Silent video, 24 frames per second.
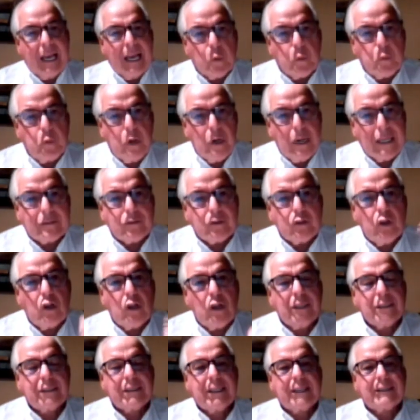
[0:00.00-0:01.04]

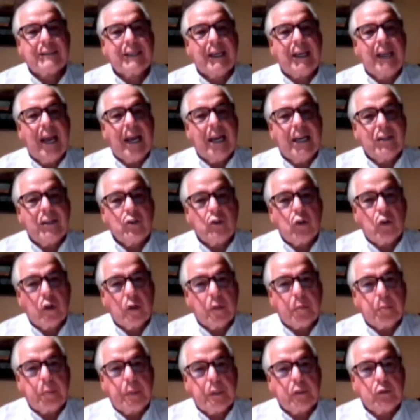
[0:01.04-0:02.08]
formulaciones que se le han hecho
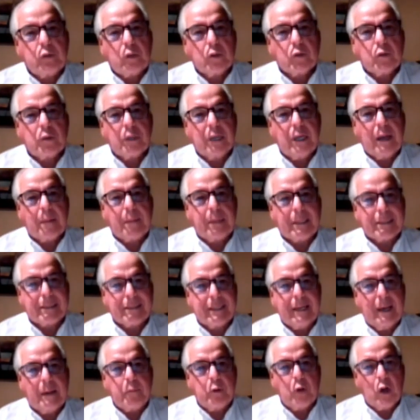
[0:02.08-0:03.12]
respecto a su
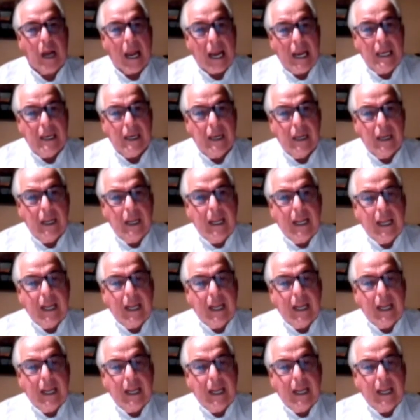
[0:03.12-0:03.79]
incapacidad moral,